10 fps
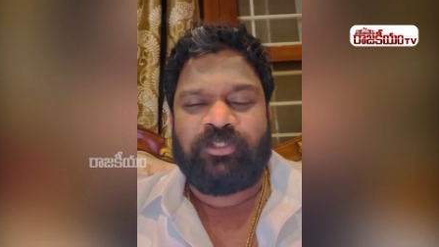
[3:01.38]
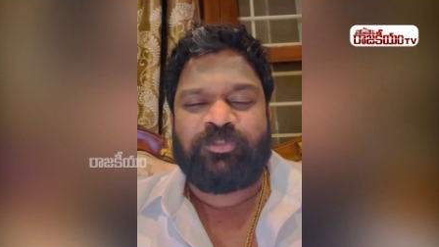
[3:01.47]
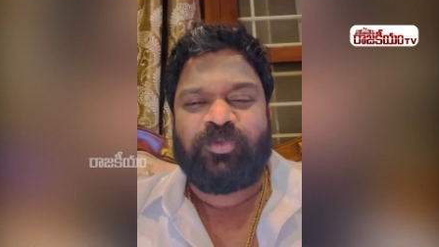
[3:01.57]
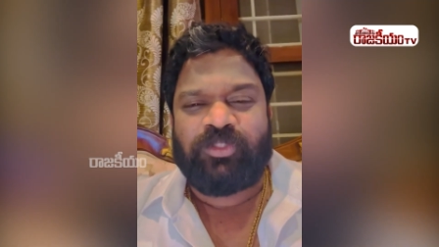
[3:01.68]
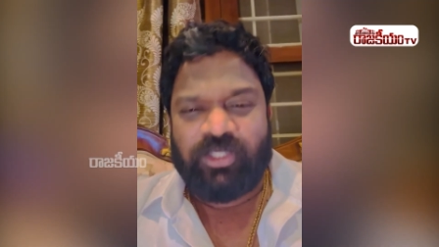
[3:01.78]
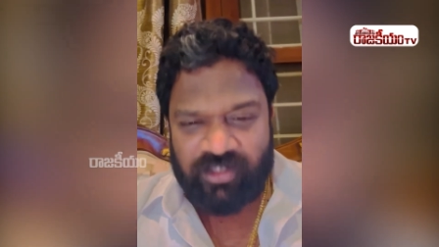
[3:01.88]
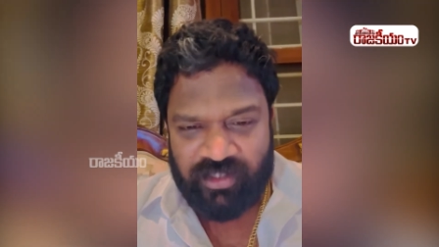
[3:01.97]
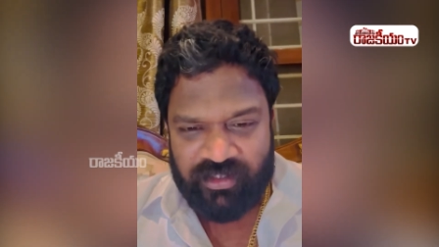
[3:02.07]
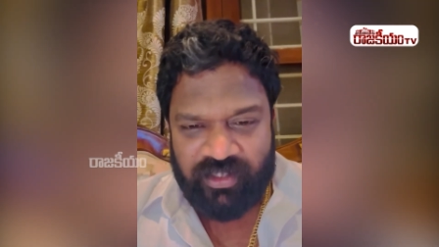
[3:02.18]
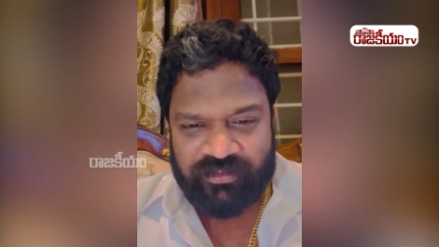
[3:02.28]
మనస్ఫూర్తిగా
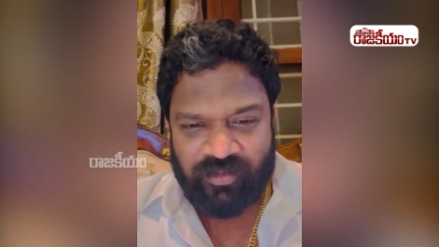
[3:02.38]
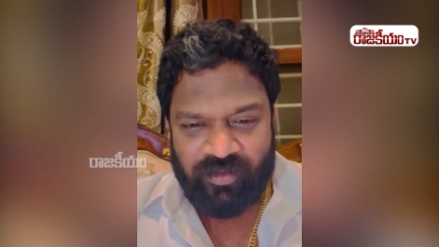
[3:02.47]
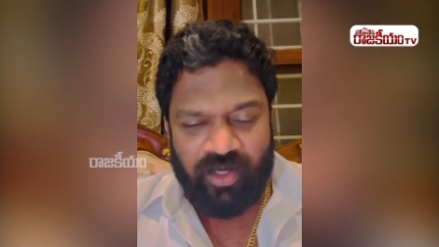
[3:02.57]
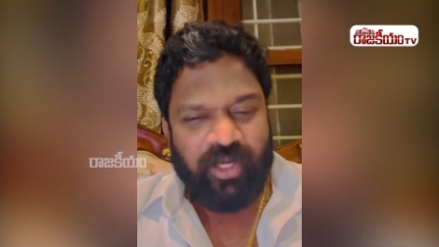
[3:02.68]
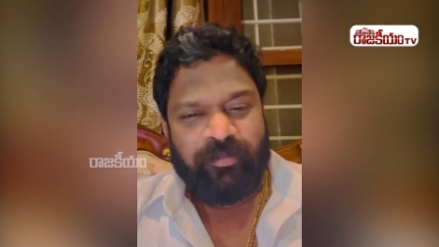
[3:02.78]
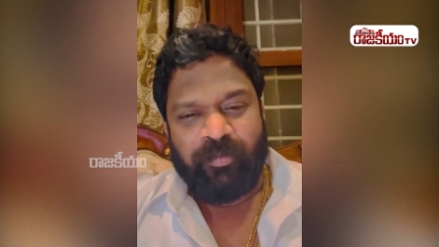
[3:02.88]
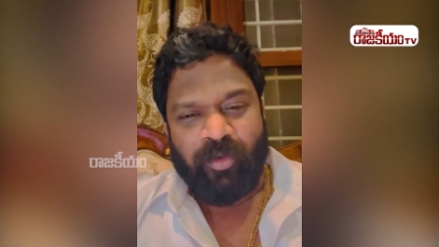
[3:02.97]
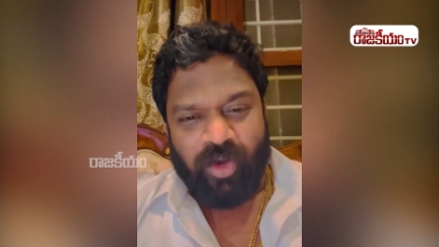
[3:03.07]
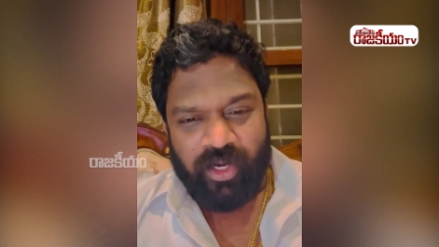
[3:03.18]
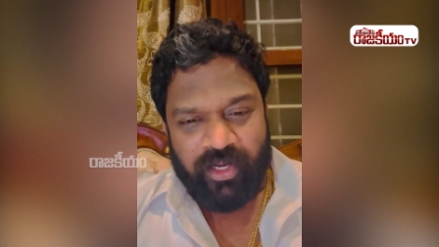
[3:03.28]
తెలియజేస్తా ఉన్నా నేను మీ
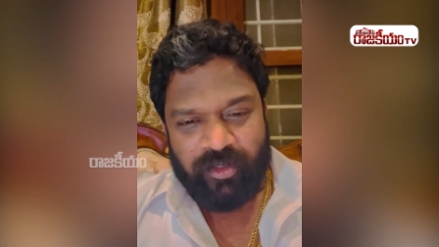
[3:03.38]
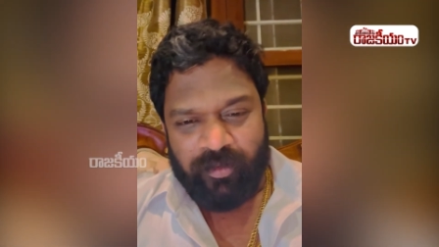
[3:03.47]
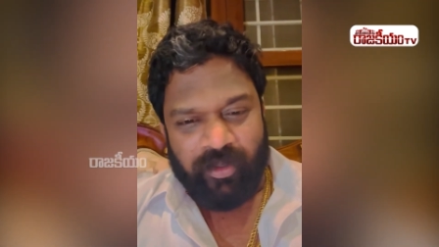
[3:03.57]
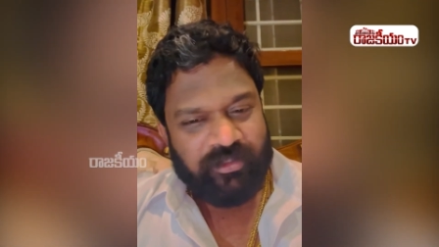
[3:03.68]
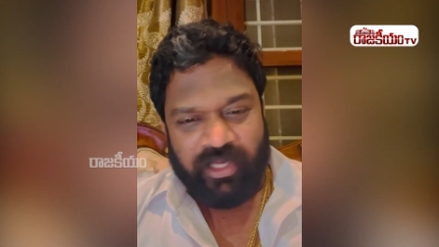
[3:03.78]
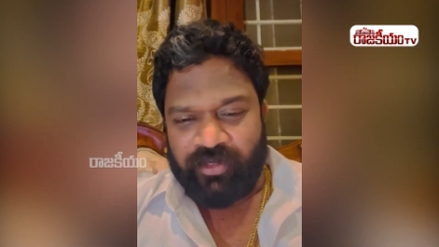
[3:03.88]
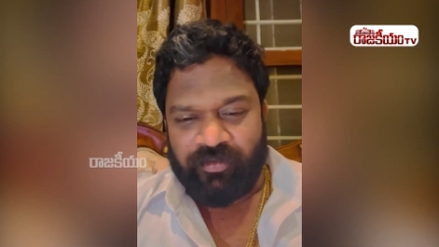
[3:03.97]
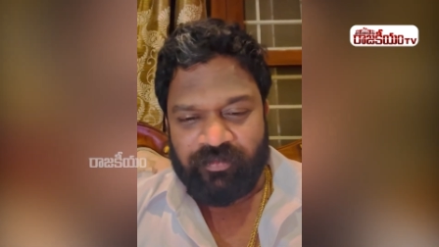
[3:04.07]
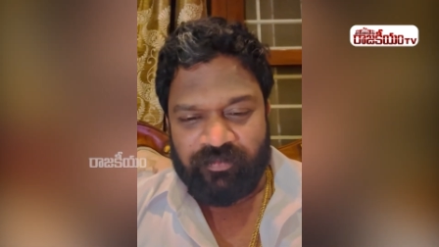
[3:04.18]
బోరుగడ్డ కుమార్ థ్యాంక్ యూ